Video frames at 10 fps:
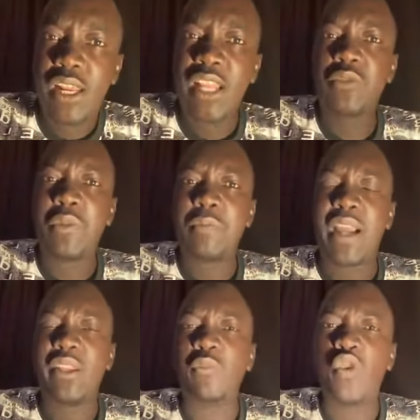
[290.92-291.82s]
خلاص من
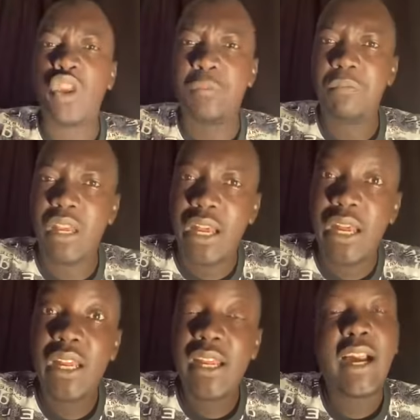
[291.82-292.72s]
بعد المغرب
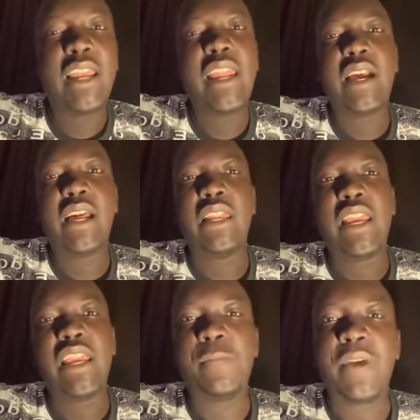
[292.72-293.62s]
ها عليك
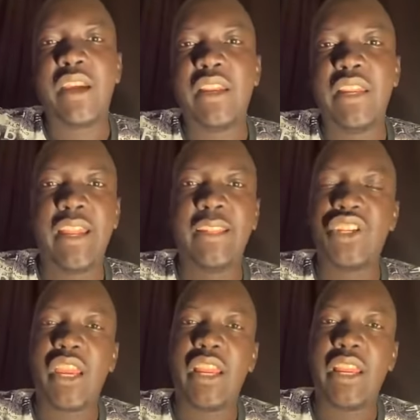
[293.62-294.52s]
الله اي مره
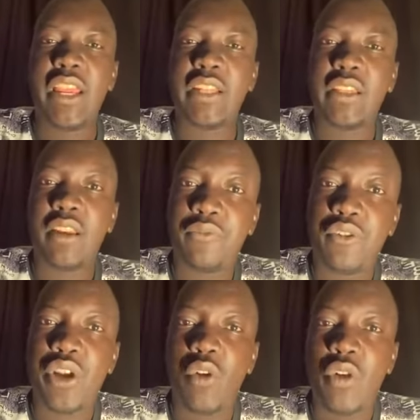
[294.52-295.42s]
لقيت شايله ليها
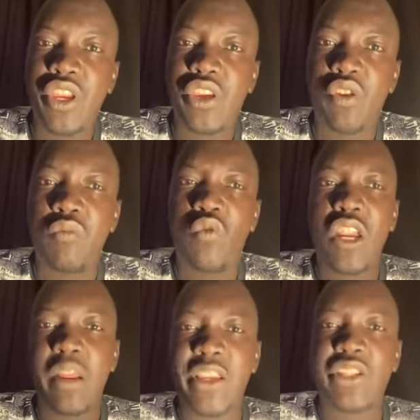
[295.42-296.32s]
تليفون او اي ام
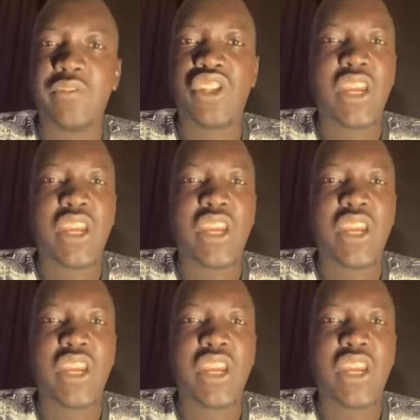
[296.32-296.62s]
ولا ماشي في